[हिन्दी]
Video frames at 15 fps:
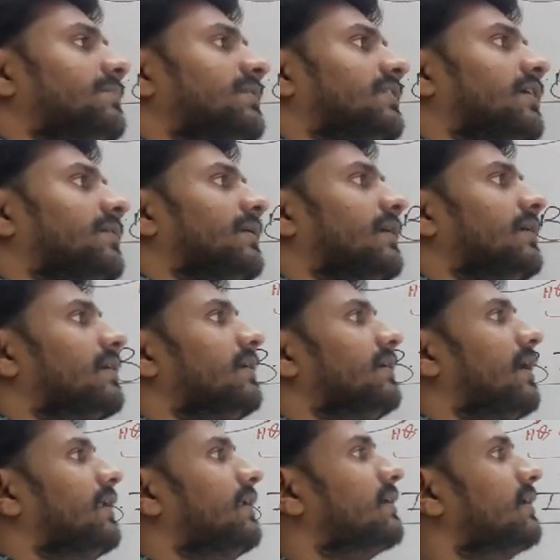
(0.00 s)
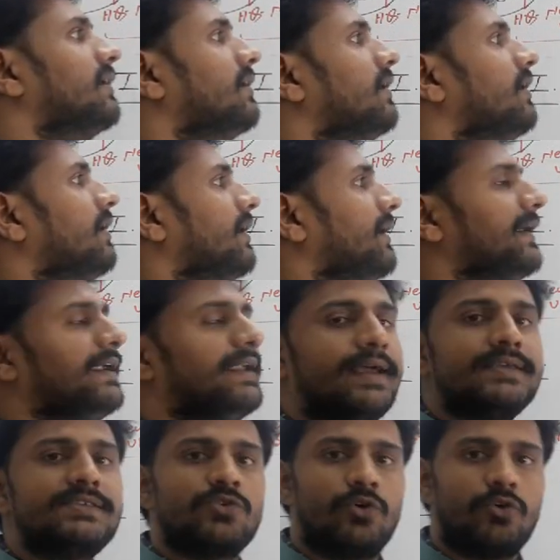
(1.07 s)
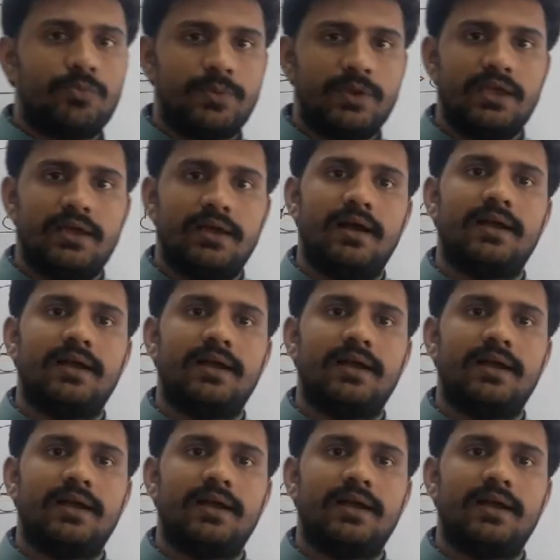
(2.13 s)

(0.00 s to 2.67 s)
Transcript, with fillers: मतलब है कि यानी कि इंडिया सौ रुपये